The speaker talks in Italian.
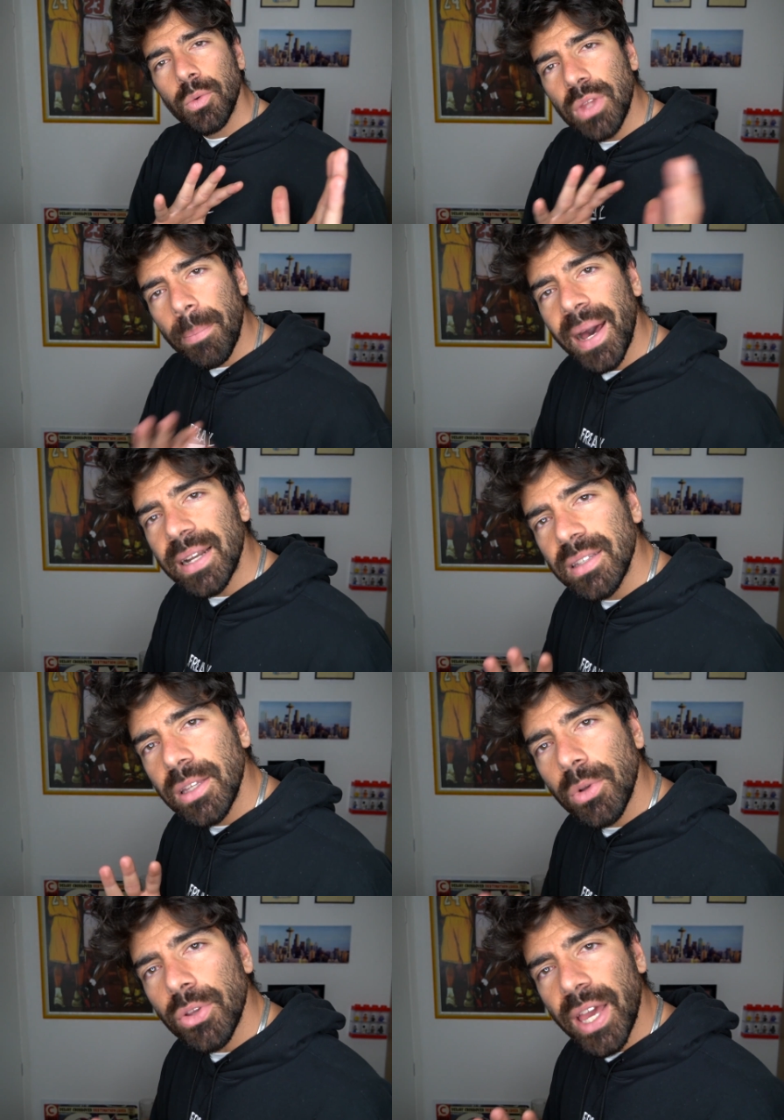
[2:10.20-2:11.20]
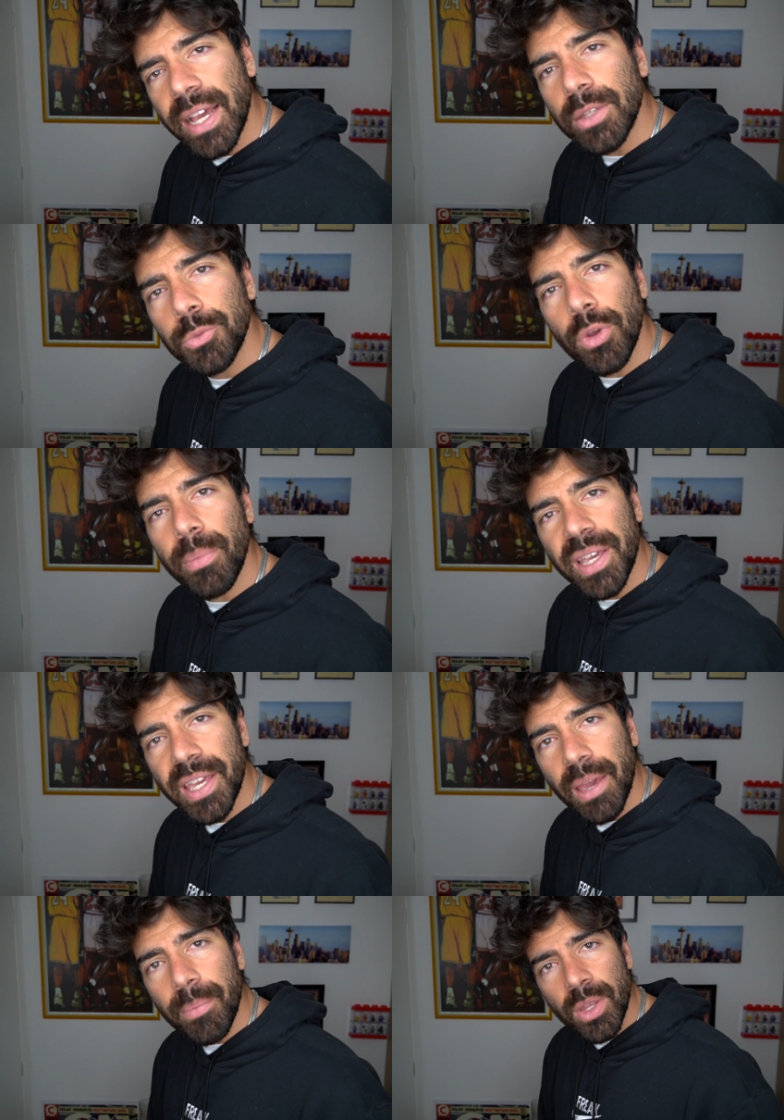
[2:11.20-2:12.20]
una parte di quello che è accaduto a
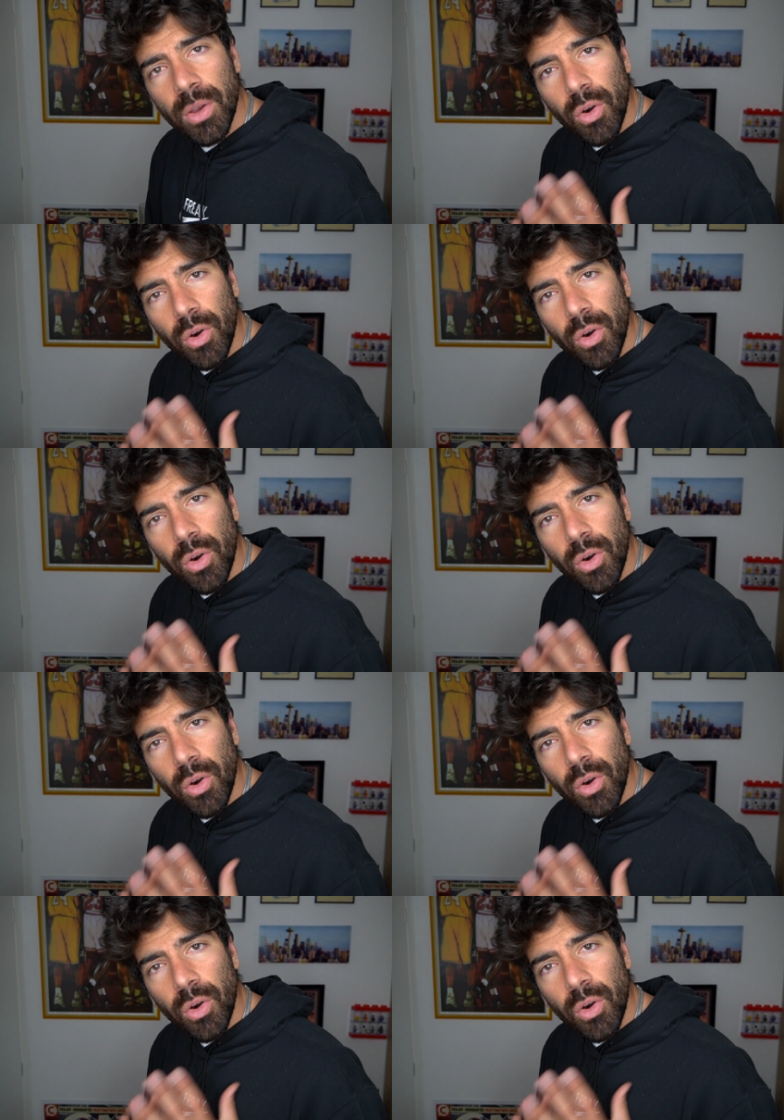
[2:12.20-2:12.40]
Miami.